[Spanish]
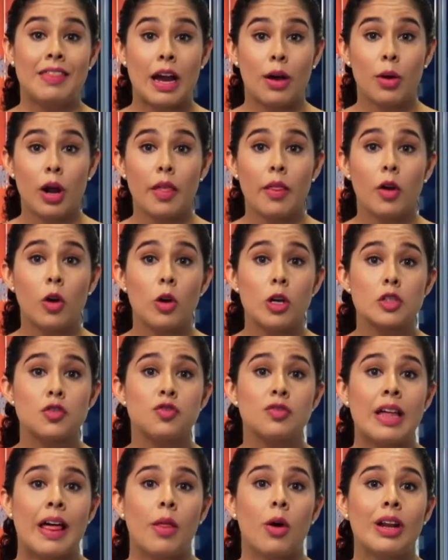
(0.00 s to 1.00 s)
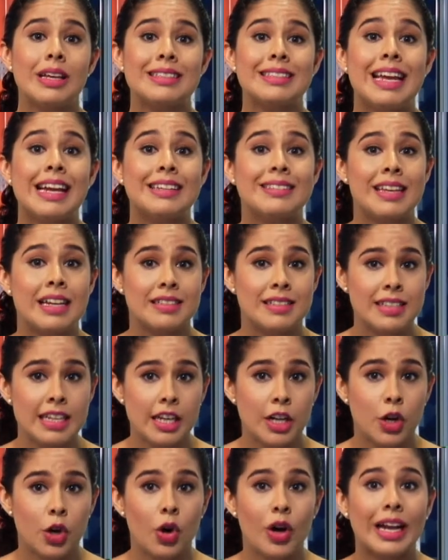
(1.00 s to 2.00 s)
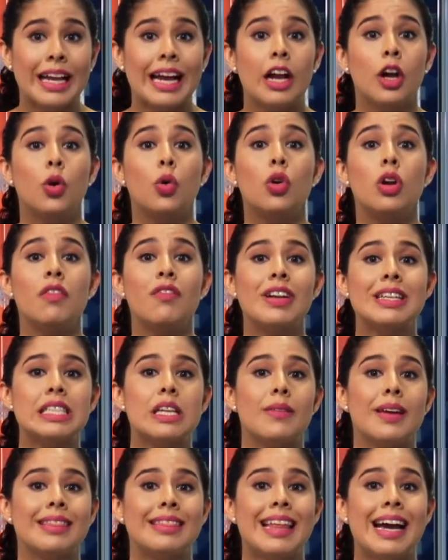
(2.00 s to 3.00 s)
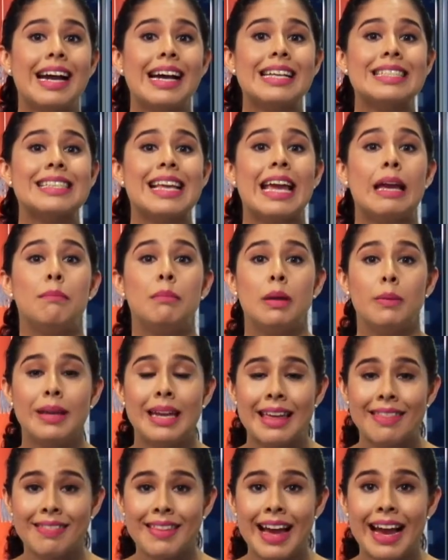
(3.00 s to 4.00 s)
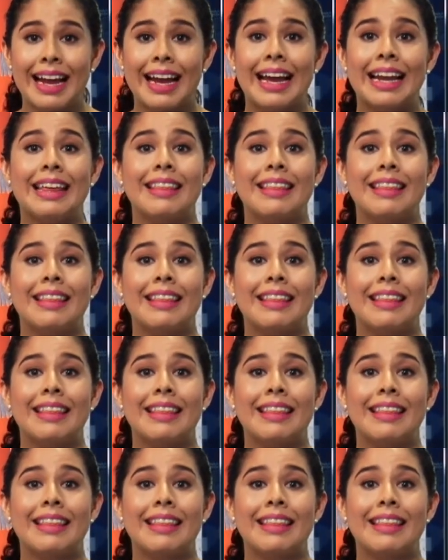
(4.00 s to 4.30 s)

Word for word: De acuerdo con los fundadores de Ixtexico, Cancún ofrece ventajas en vivienda,